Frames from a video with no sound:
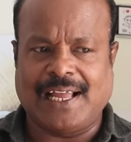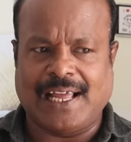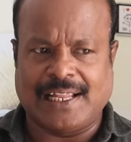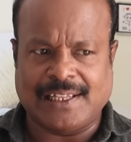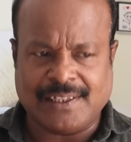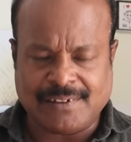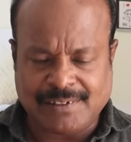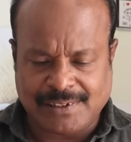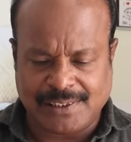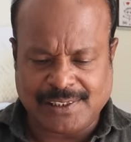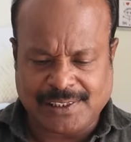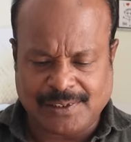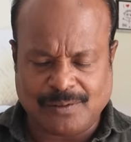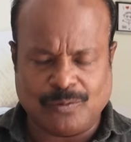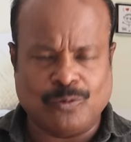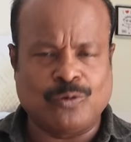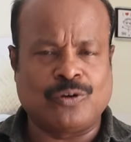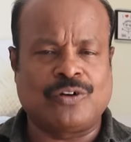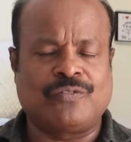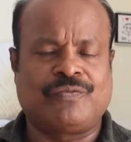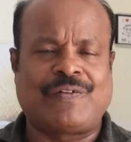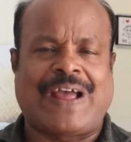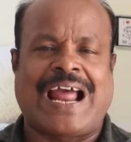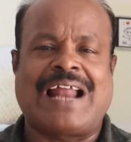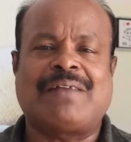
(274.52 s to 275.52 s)
அதாவது
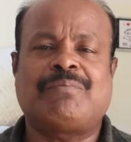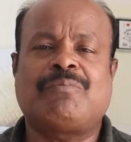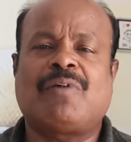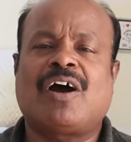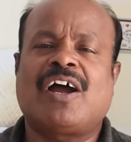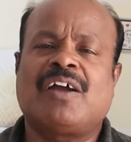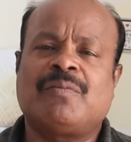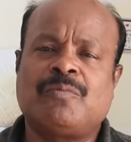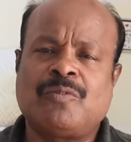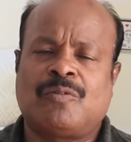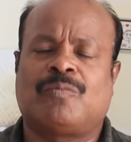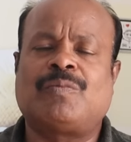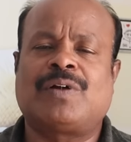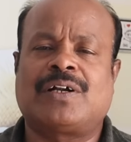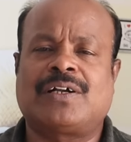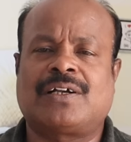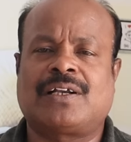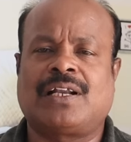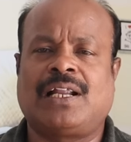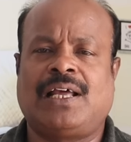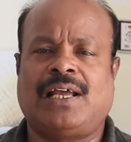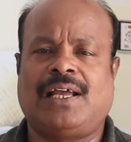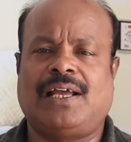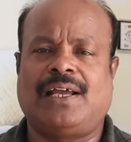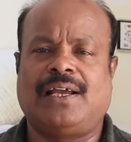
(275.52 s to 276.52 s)
ஒரு ஃபேன் பாய்
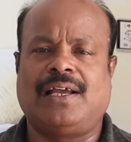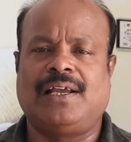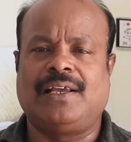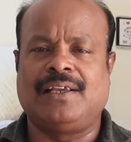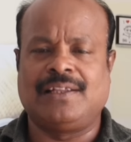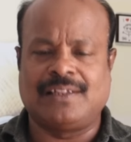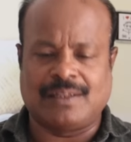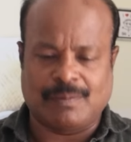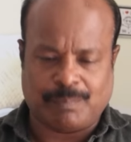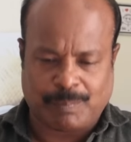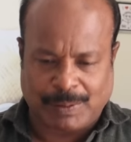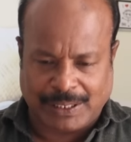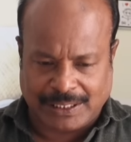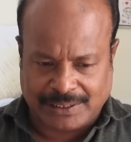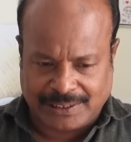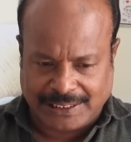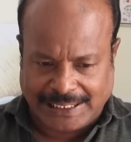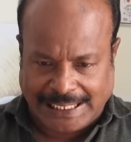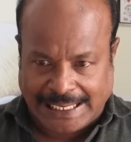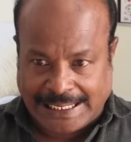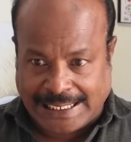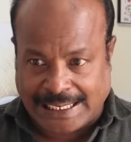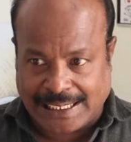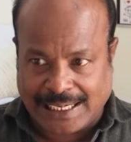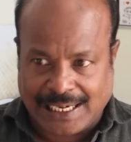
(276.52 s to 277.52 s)
மூமெண்ட்டில் இந்த
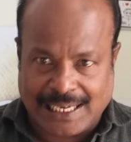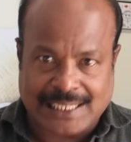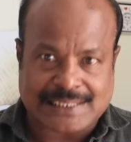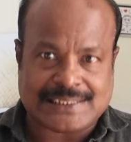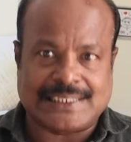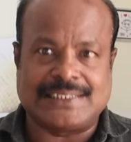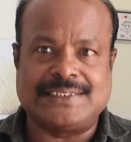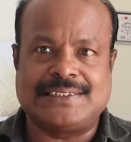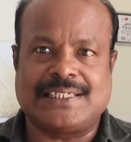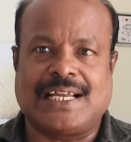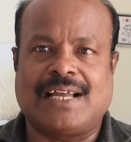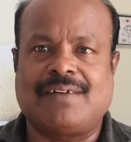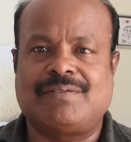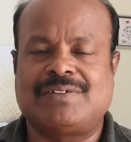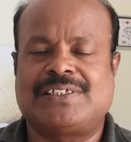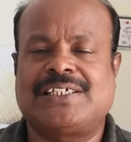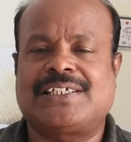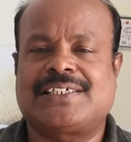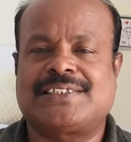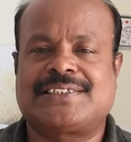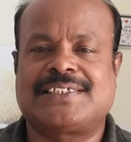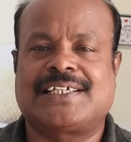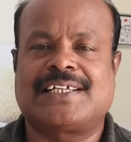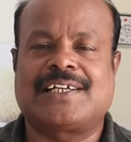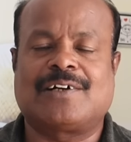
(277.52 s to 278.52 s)
படத்தை என்னென்னலாம் செஞ்சால்
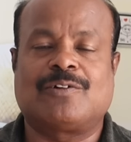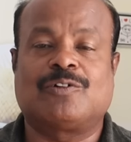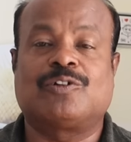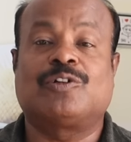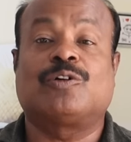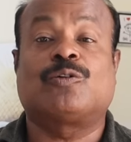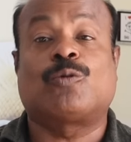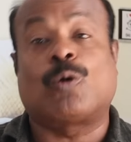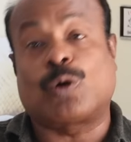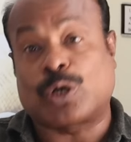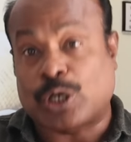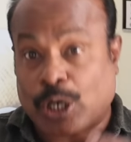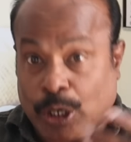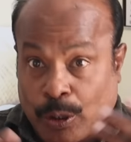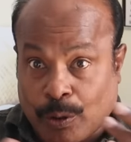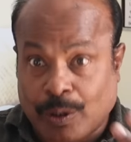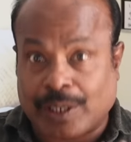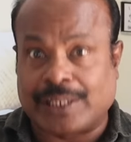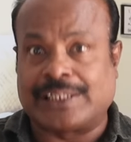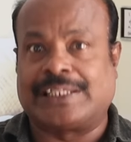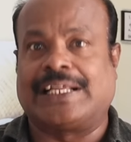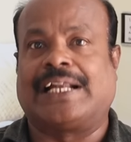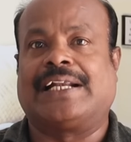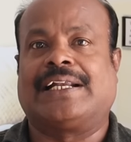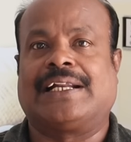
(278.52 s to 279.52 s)
விஜய் ரசிகர்கள் வந்து
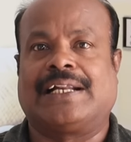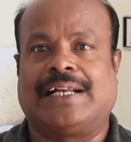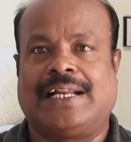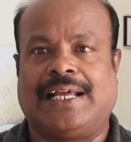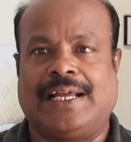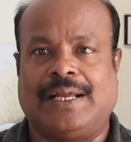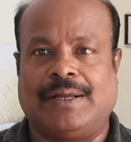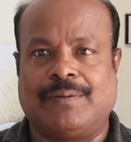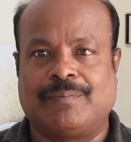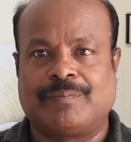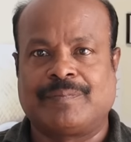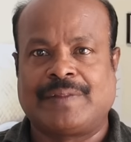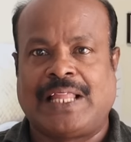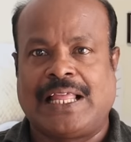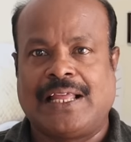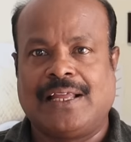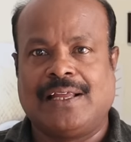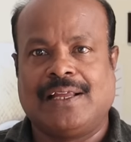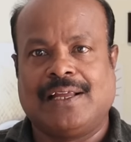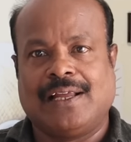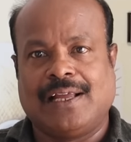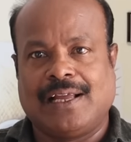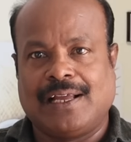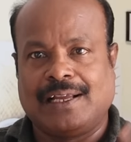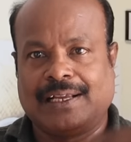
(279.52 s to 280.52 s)
கொண்டாடுவாங்க தேட்டரில்
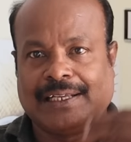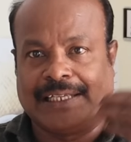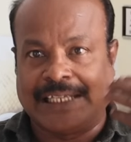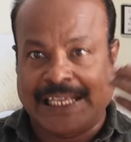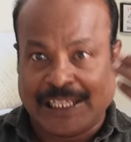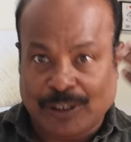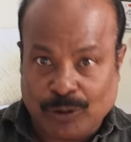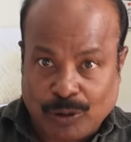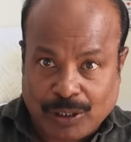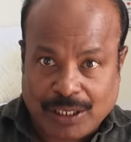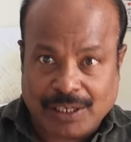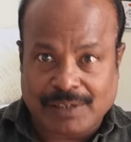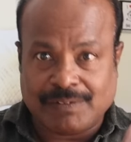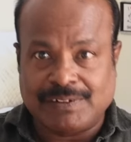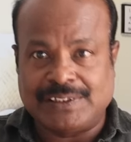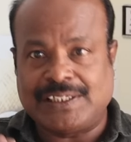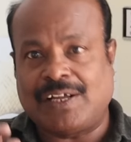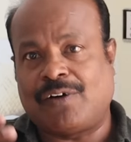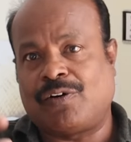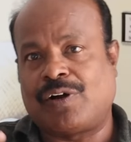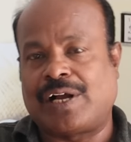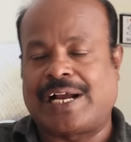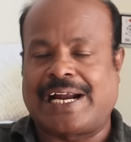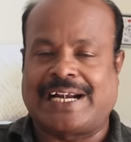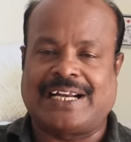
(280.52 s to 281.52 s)
எதோட
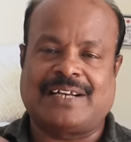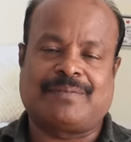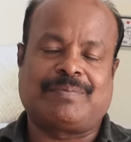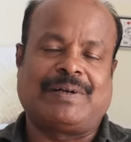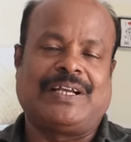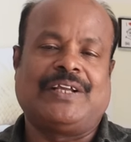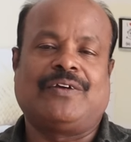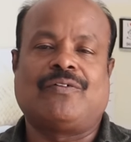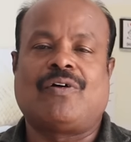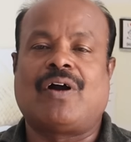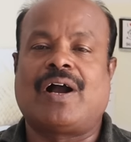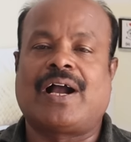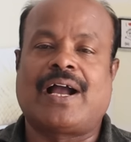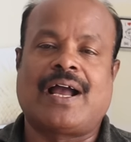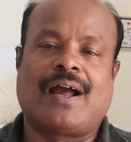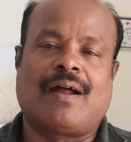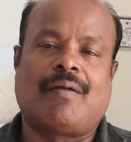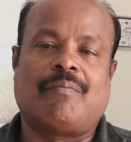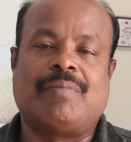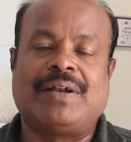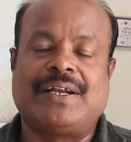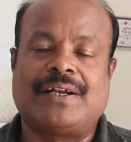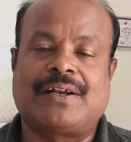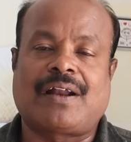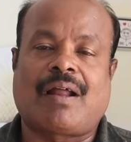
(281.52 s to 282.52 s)
வந்து அவங்க கனெக்ட் பண்ணிக்குவாங்க
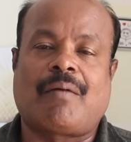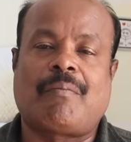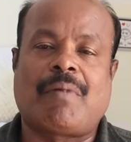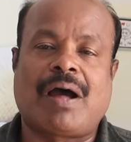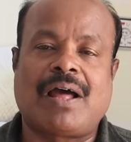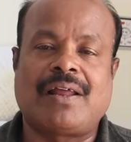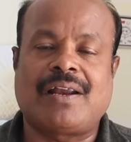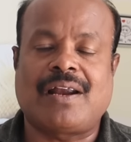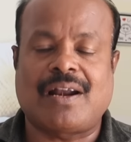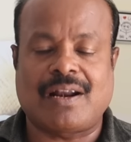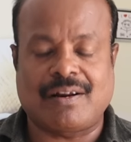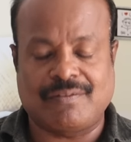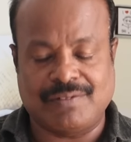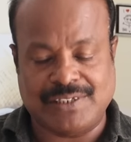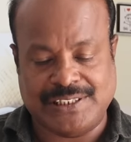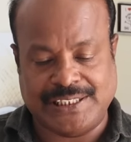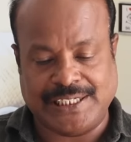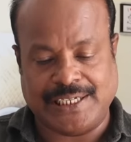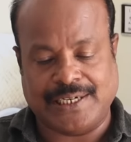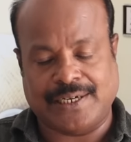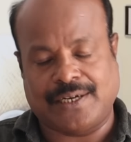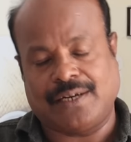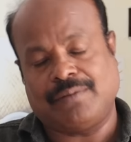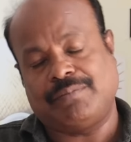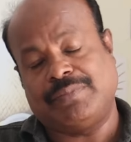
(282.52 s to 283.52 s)
அப்படின்ற மாதிரியான
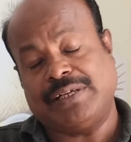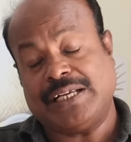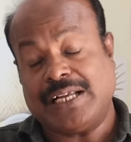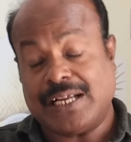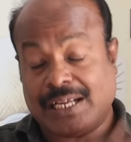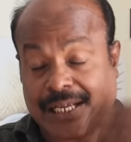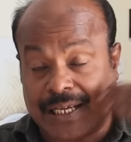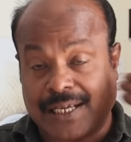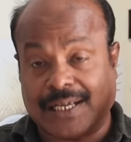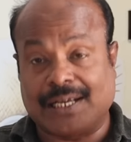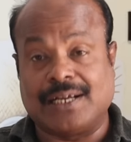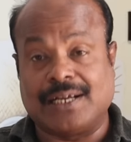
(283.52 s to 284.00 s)
விஷயங்களை மிக